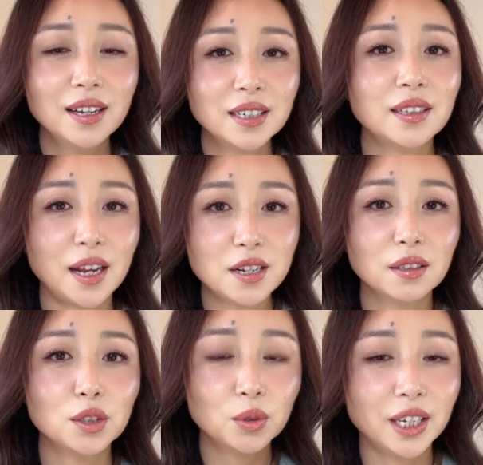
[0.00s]
这个男生
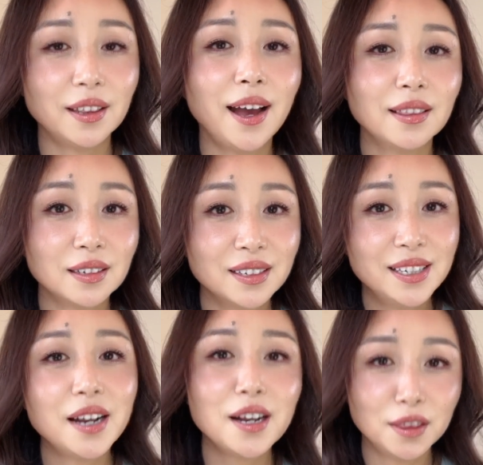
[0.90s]
呢就给他的
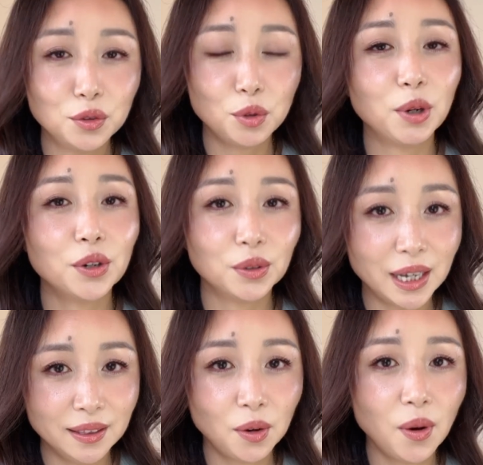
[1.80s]
现任的女朋友
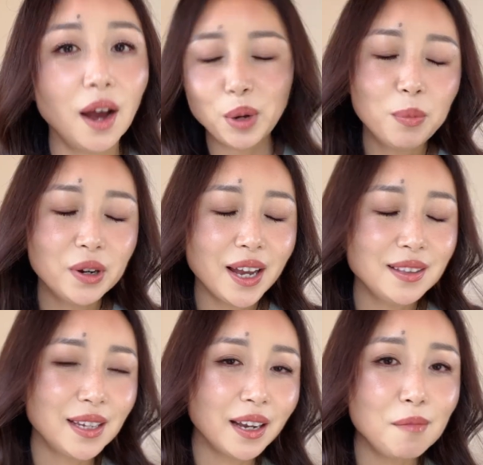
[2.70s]
打电话：“宝贝儿呀，
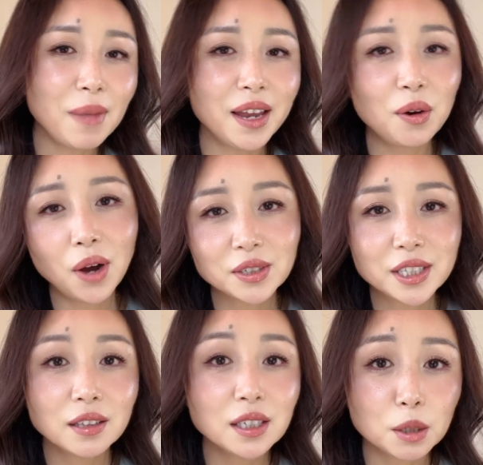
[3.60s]
你在干嘛呀？我好
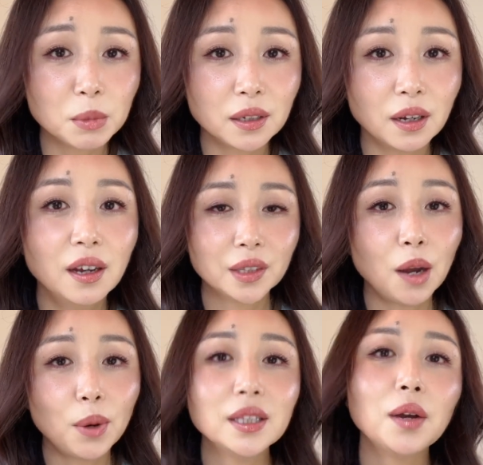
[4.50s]
想你什么的。”
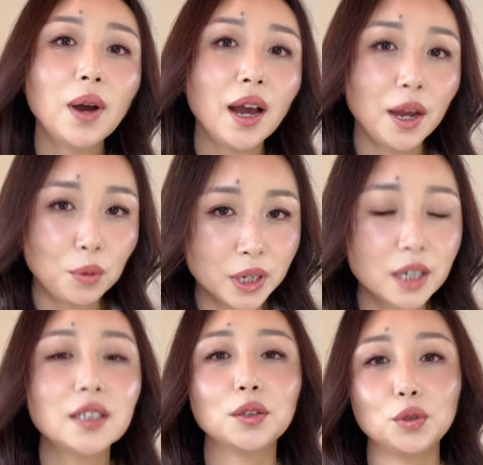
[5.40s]
打完电话还会
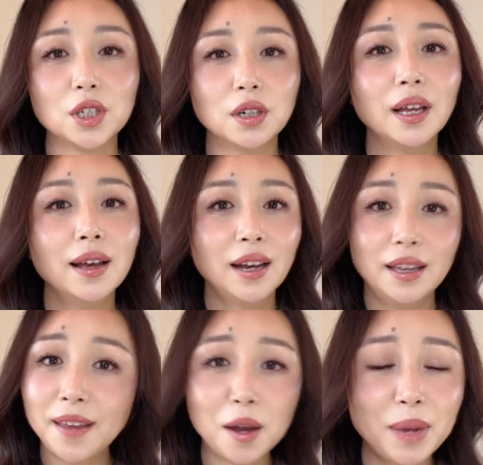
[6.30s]
跟这个女生
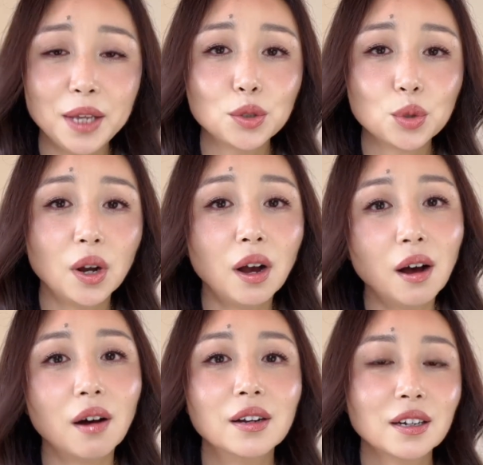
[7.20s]
很坦白的说：“
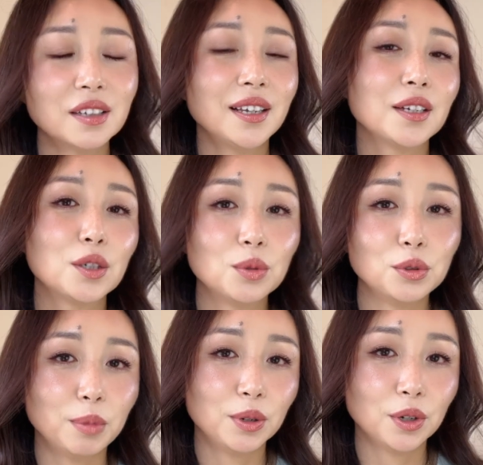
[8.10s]
哦，刚才那个是我
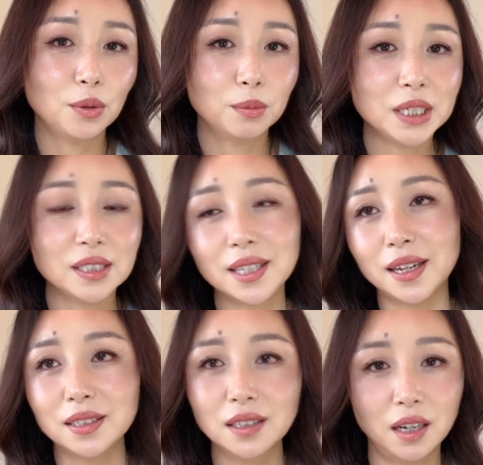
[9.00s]
女朋友，我们已经在
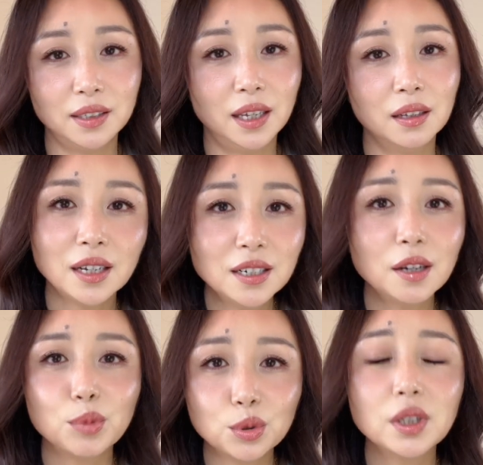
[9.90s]
一起两年了。他是
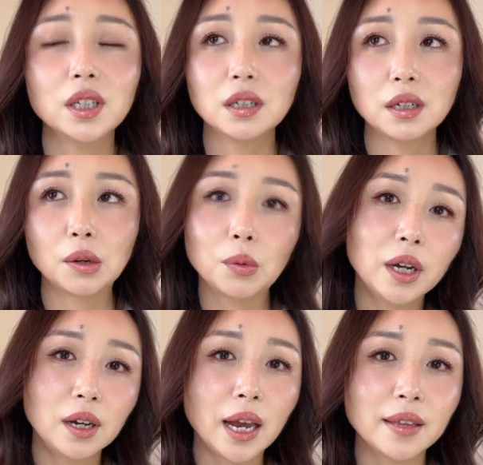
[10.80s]
很不错的一个人，我也
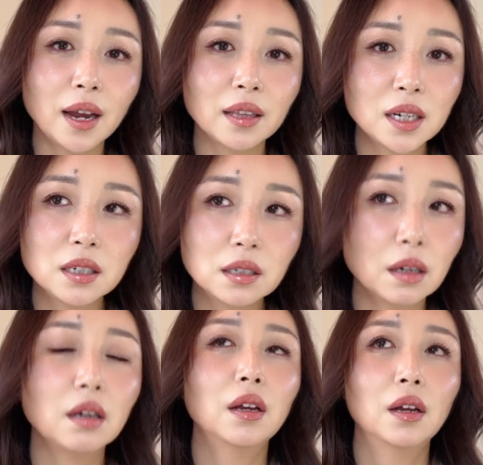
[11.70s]
很爱他，但是
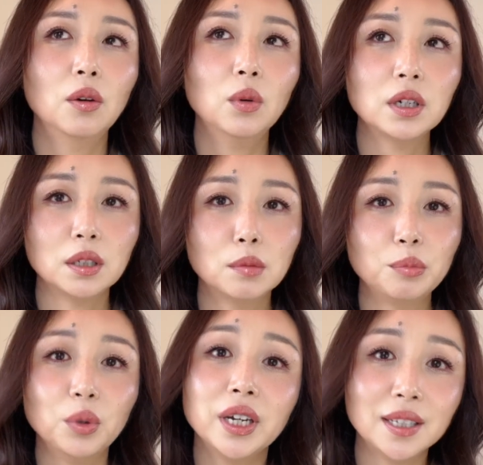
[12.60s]
呢，我可能
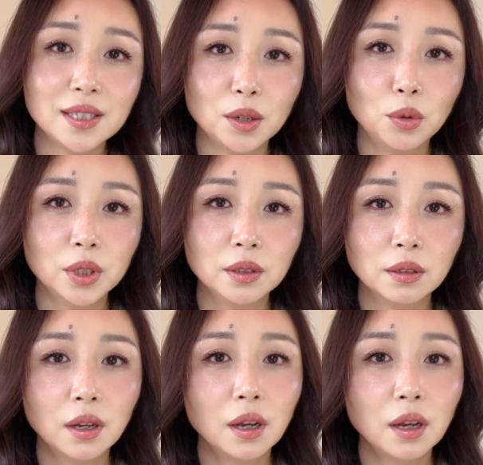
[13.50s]
不会跟他结婚。”